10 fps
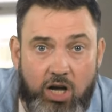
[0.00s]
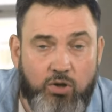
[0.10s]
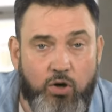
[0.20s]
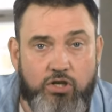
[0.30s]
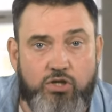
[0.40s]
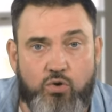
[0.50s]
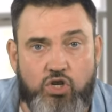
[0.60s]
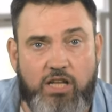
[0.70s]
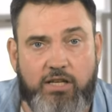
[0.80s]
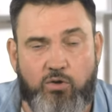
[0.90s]
То есть
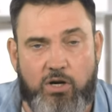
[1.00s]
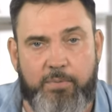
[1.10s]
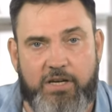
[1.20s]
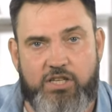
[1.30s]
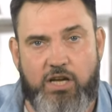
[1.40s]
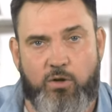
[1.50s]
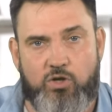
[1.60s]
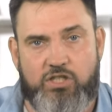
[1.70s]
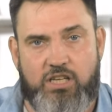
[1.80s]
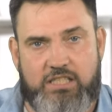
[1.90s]
сюжет, который, по идее,
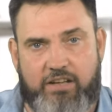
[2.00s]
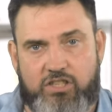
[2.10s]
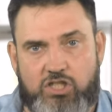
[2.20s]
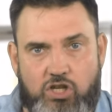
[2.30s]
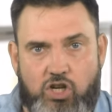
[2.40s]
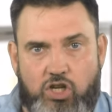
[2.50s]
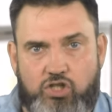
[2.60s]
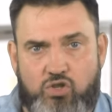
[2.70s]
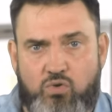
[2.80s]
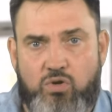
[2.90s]
должен заставить
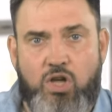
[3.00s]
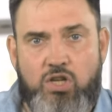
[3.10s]
соградну,